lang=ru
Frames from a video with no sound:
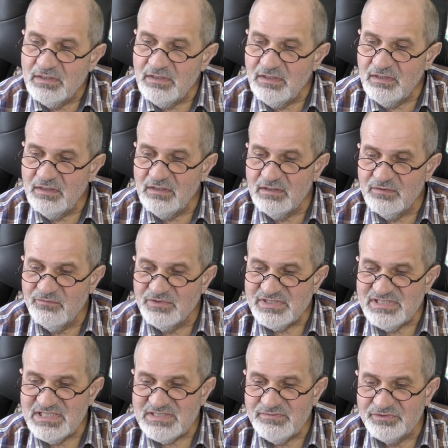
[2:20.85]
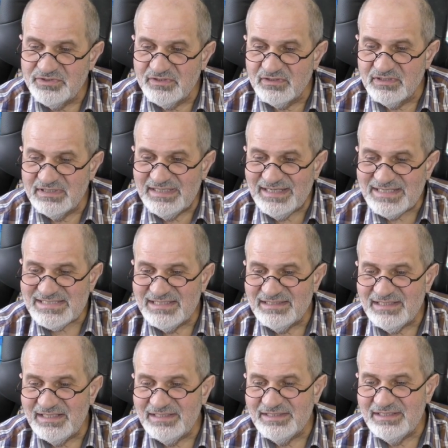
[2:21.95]
и вот здесь вот э,
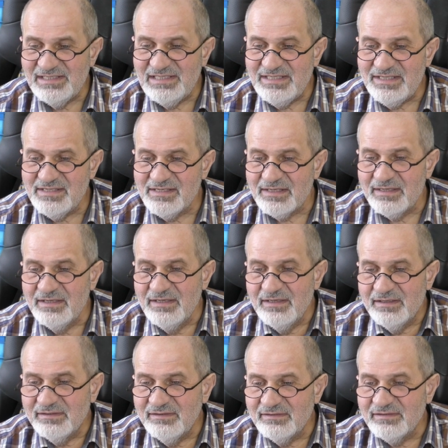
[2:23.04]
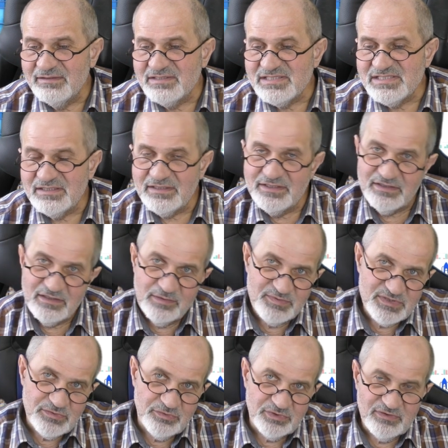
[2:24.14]
горизонтальные линии – это страйки
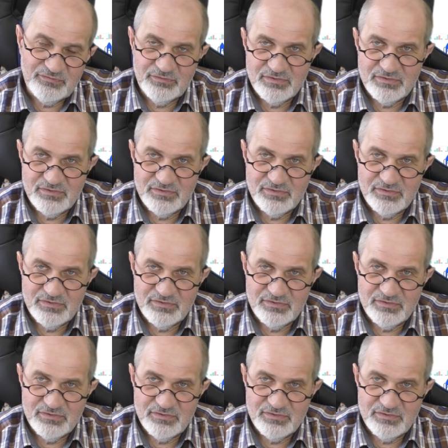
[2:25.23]
опционов.